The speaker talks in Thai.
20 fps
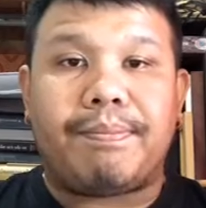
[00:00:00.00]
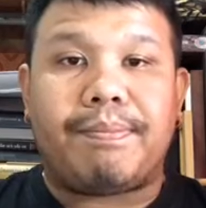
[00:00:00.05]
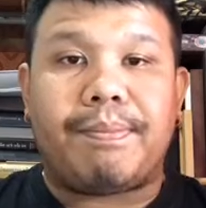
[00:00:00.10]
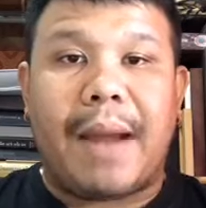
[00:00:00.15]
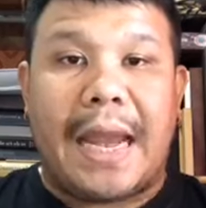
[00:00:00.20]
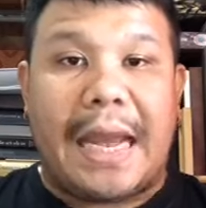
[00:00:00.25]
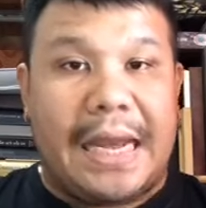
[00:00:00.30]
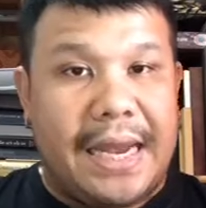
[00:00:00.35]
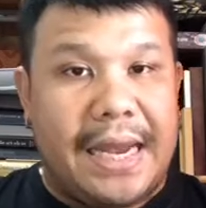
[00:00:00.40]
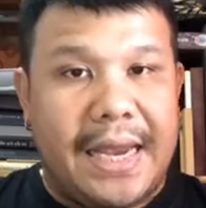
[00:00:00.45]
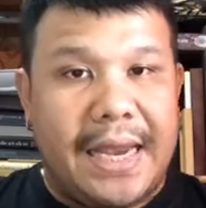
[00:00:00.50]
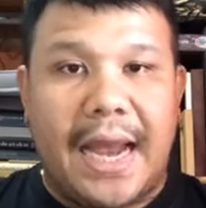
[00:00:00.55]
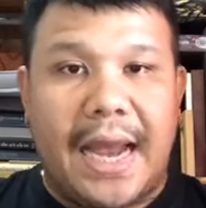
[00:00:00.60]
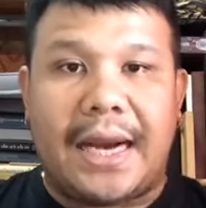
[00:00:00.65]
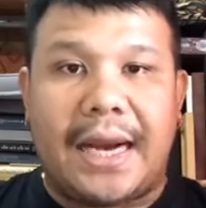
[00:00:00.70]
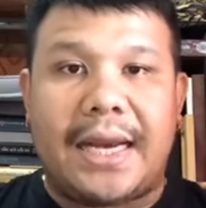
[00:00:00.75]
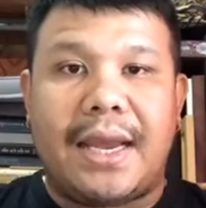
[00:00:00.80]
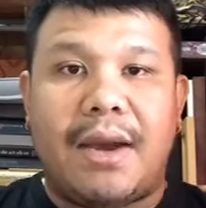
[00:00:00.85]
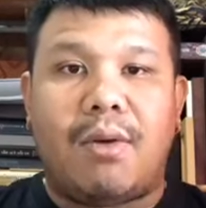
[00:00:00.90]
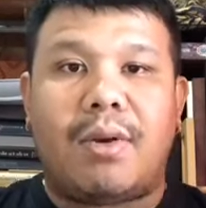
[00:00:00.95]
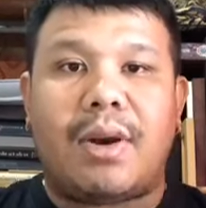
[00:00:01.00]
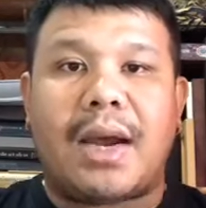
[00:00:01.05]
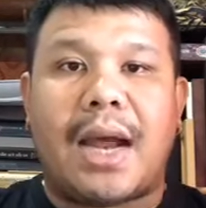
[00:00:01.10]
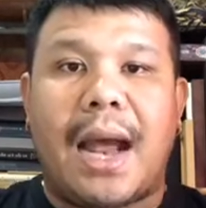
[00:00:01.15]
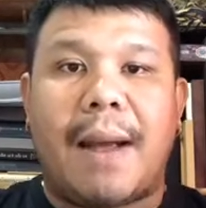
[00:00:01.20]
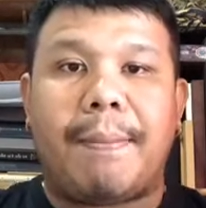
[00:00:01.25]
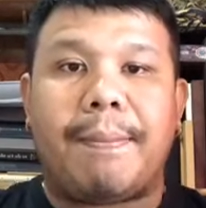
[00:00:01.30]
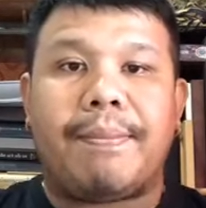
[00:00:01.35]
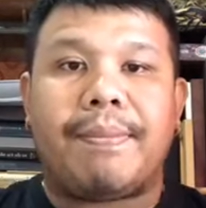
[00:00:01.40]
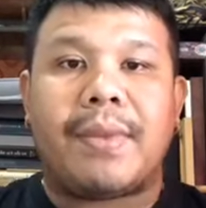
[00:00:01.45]
ไปเรืออย่างเดียวนะค
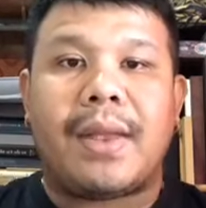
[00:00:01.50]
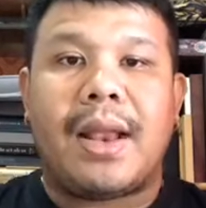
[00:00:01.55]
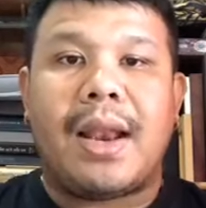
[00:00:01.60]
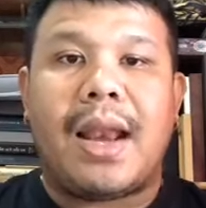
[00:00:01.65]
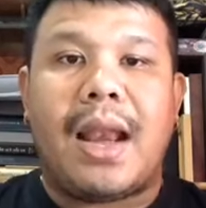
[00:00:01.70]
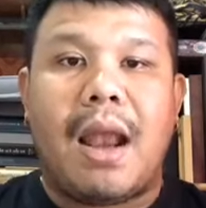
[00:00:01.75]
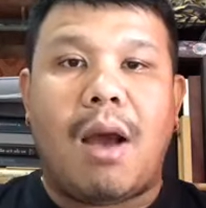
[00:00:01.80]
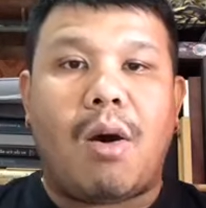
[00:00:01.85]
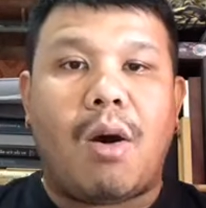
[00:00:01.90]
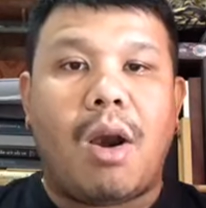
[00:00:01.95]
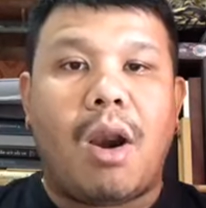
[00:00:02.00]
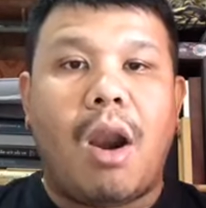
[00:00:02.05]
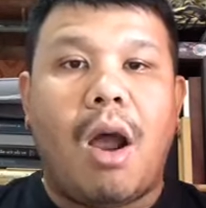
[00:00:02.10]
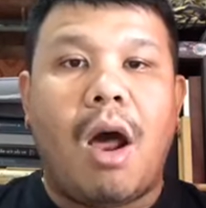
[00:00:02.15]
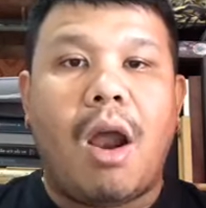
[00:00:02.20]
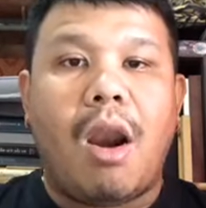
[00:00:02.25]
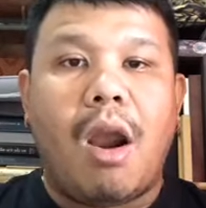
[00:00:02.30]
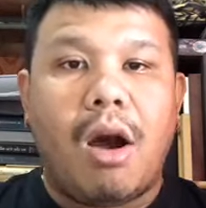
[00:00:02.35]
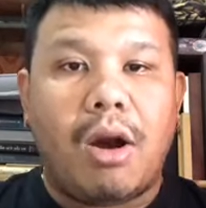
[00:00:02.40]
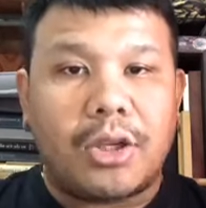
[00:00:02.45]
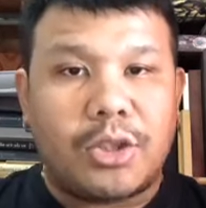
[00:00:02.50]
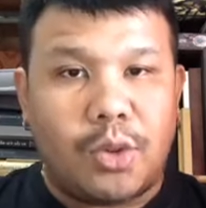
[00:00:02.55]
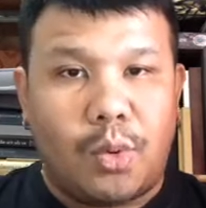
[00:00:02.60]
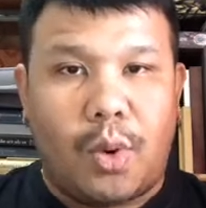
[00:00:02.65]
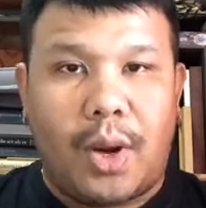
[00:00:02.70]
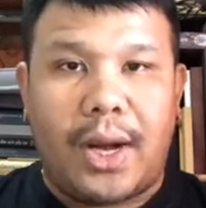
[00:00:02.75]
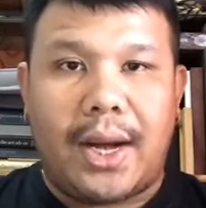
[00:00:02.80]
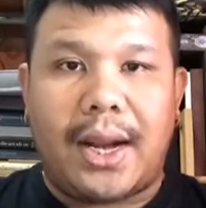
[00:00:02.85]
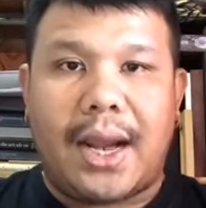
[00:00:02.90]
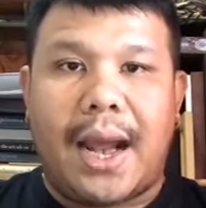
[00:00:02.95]
รับ แล้วก็เลาะล่องส
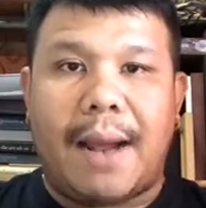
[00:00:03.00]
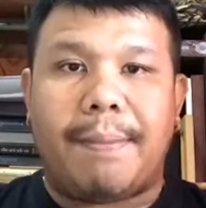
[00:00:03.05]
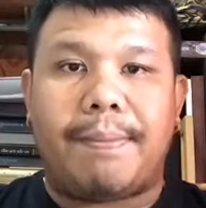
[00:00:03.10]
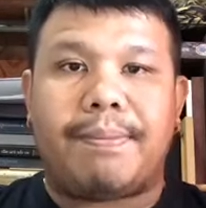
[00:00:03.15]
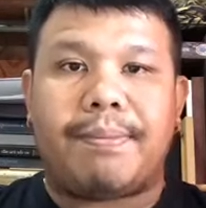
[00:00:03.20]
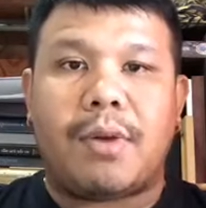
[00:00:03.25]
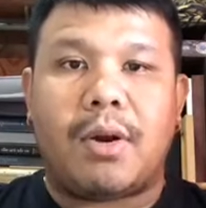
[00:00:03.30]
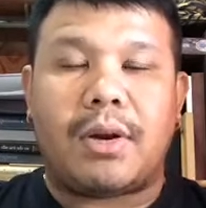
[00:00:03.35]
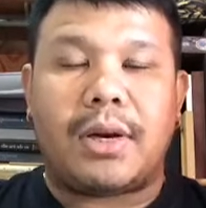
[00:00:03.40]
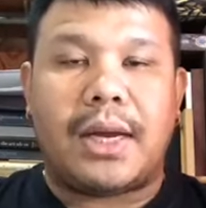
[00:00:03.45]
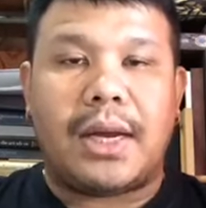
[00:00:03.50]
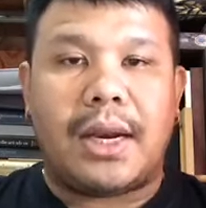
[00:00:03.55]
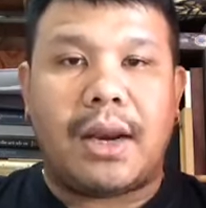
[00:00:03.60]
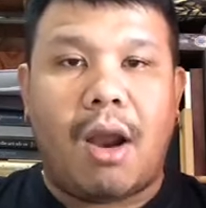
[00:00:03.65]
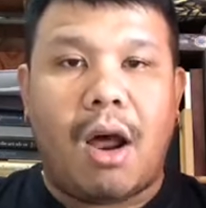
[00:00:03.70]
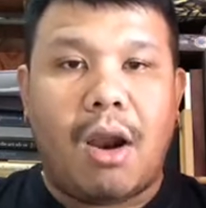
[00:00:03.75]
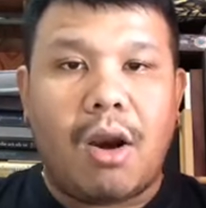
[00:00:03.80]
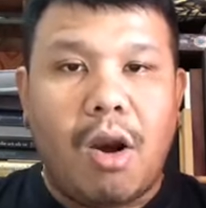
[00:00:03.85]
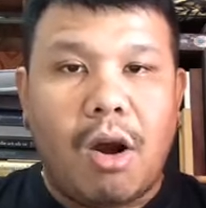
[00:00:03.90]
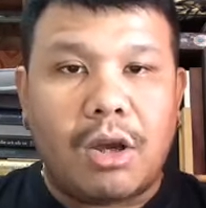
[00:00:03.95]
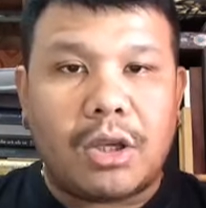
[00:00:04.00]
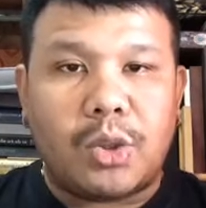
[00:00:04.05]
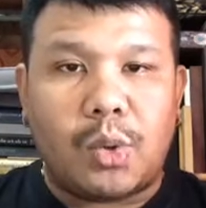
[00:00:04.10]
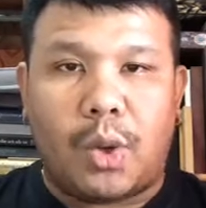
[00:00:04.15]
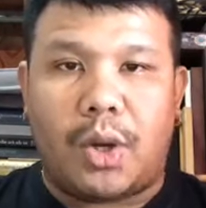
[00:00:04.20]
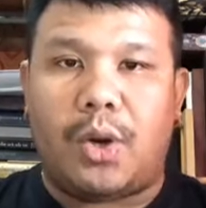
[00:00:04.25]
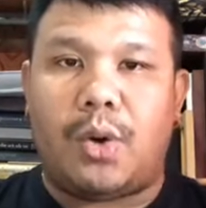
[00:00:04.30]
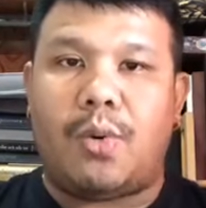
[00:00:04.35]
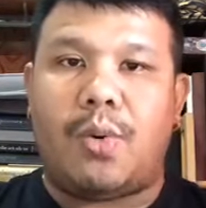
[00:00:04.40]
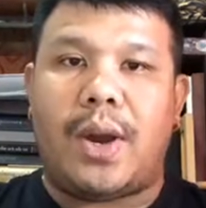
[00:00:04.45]
วนนะครับ ต้องเดินเลาะล่องส
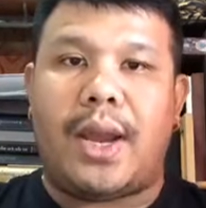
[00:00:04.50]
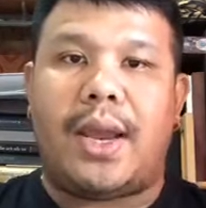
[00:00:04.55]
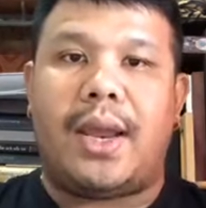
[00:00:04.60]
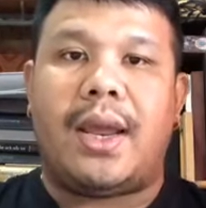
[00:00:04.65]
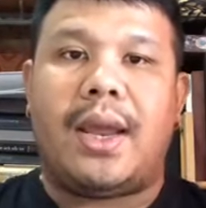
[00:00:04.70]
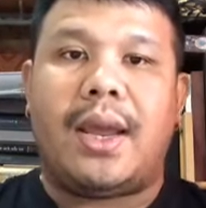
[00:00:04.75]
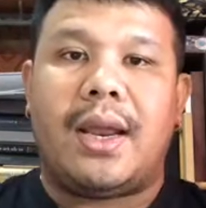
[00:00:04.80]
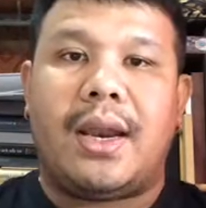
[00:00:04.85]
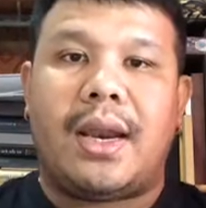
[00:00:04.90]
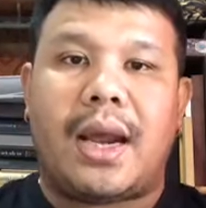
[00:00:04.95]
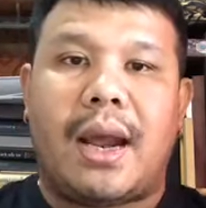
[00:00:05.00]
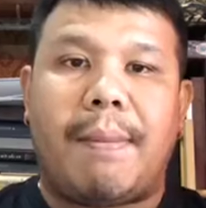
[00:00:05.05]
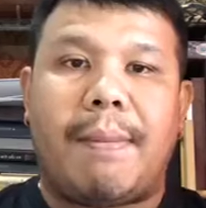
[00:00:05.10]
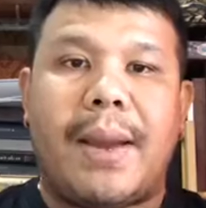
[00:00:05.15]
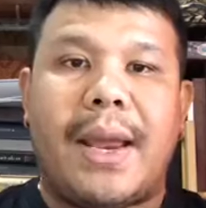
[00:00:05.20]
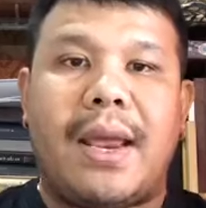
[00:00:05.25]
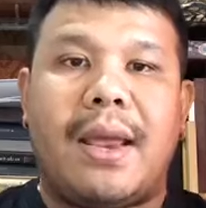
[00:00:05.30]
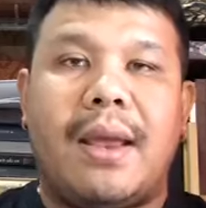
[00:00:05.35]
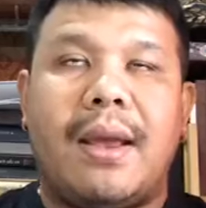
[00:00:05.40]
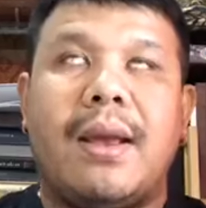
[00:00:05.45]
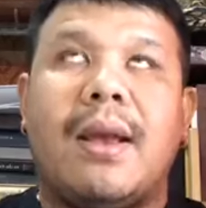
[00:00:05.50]
วนด้วยนะครับไม่